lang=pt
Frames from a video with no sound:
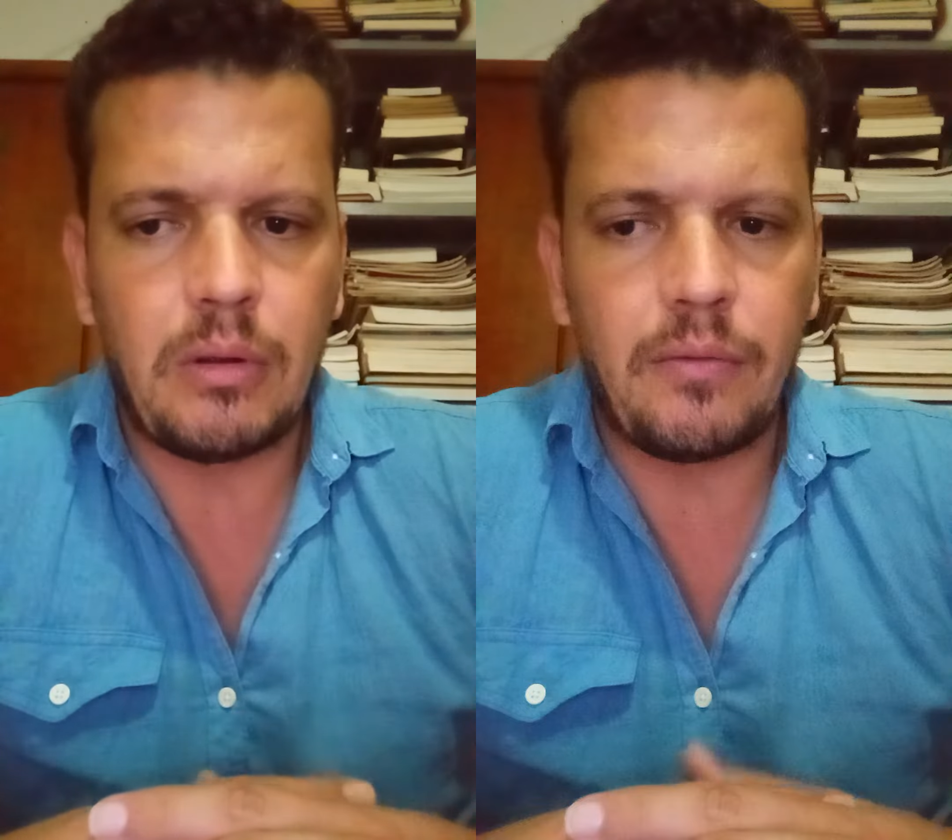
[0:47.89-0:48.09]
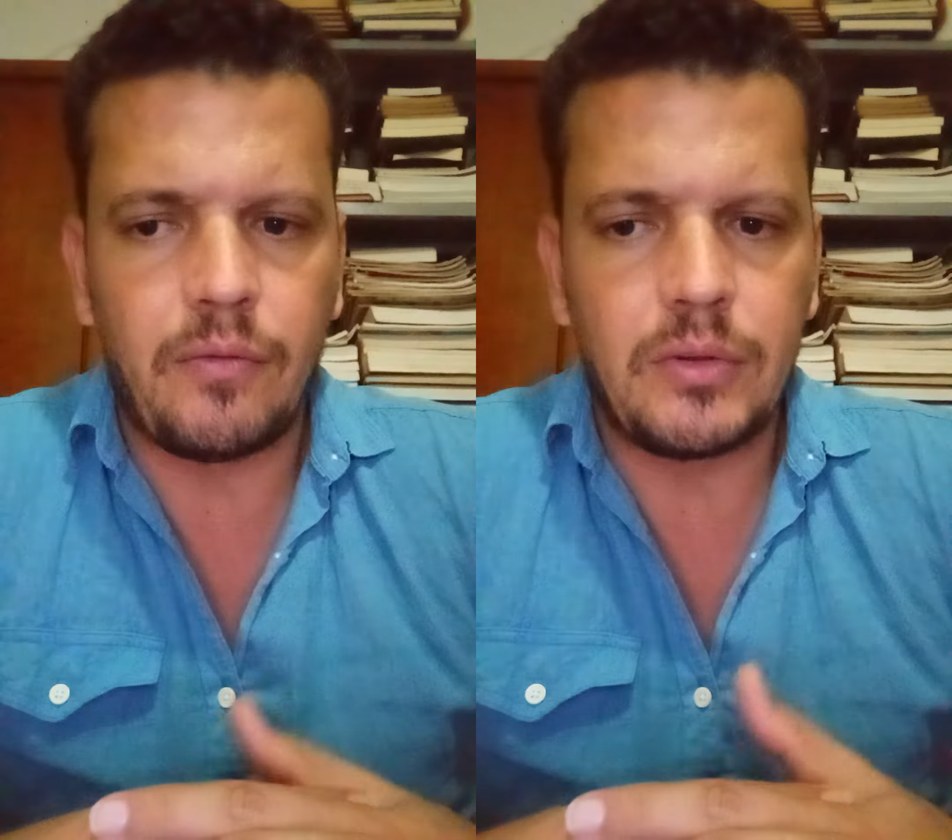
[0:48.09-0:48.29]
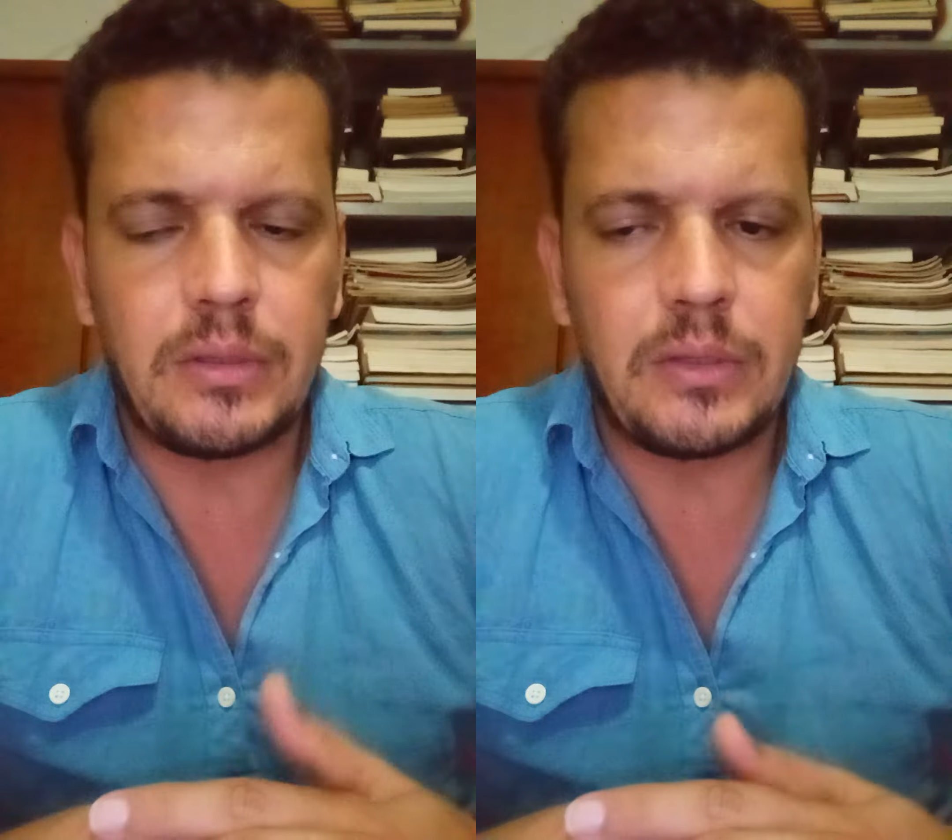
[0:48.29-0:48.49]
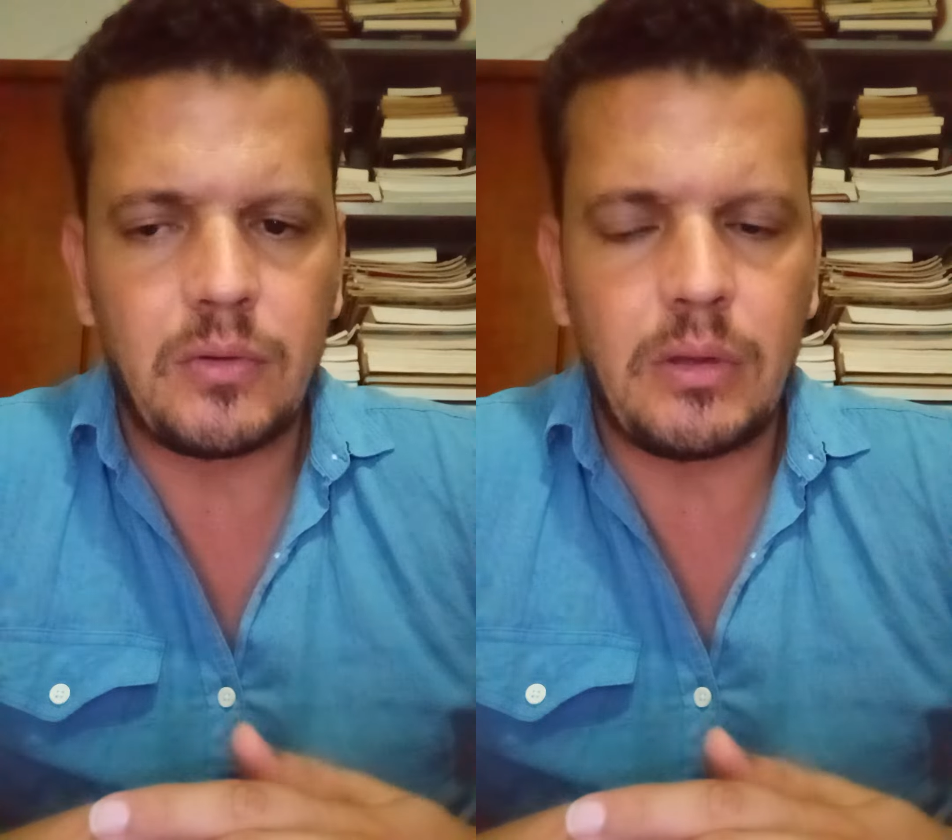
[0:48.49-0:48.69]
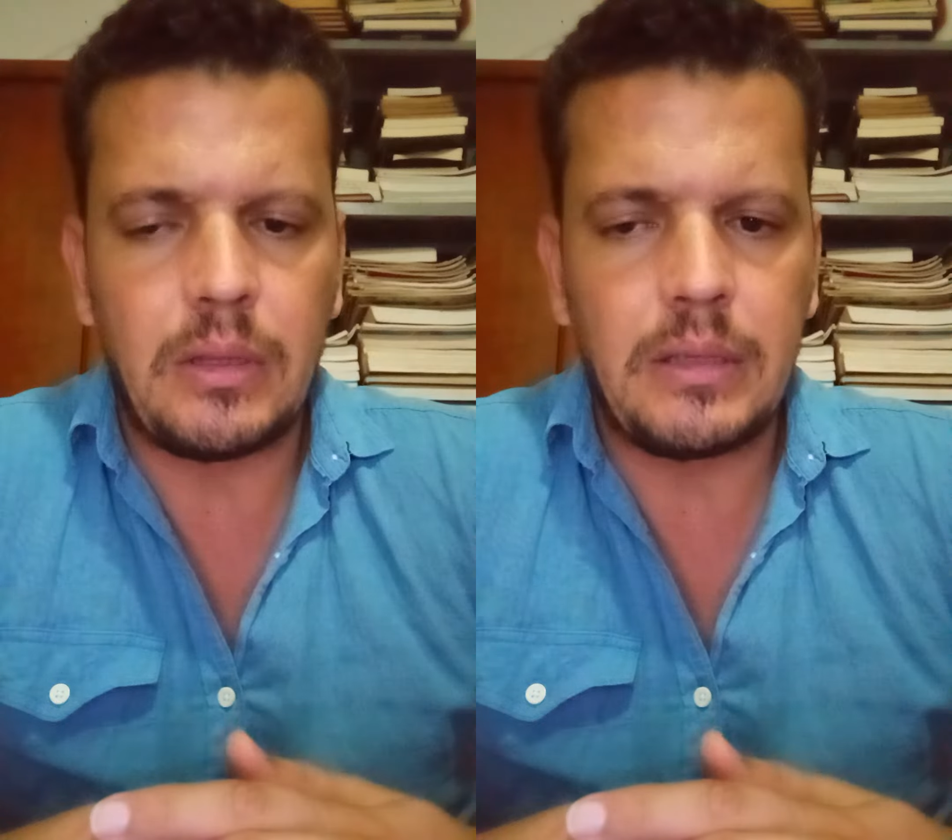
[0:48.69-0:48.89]
na força e na
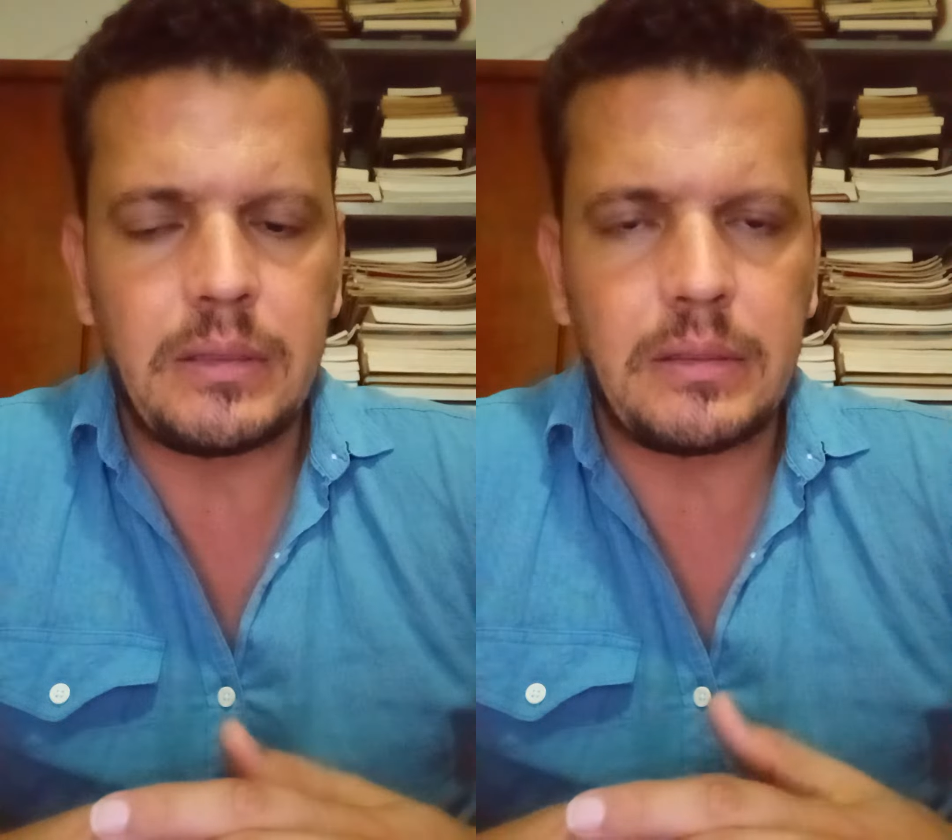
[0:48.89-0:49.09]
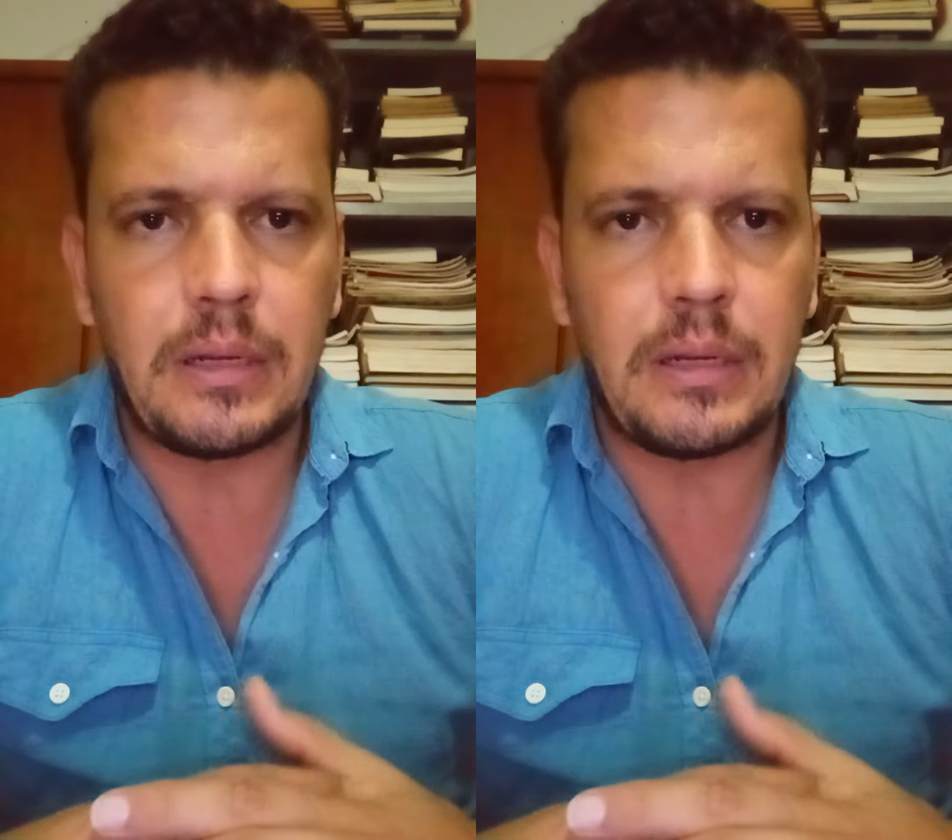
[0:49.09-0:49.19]
solidez das